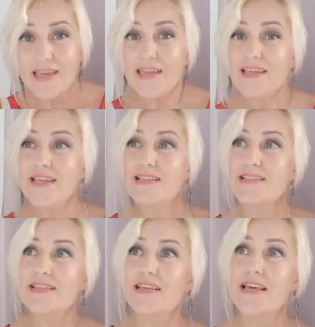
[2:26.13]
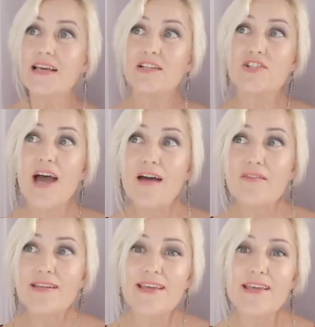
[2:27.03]
inizi già a
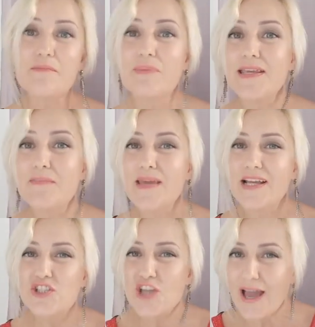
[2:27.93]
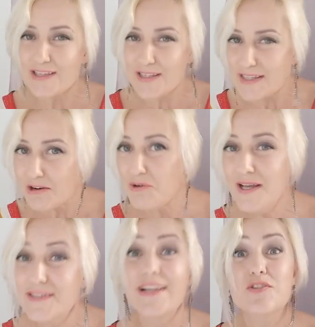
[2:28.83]
vedere i primi acciacchi nello,
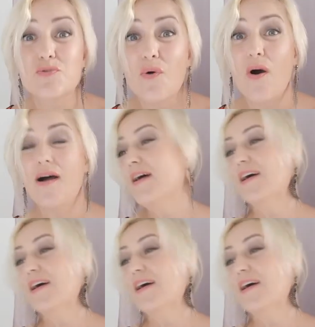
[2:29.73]
nel suo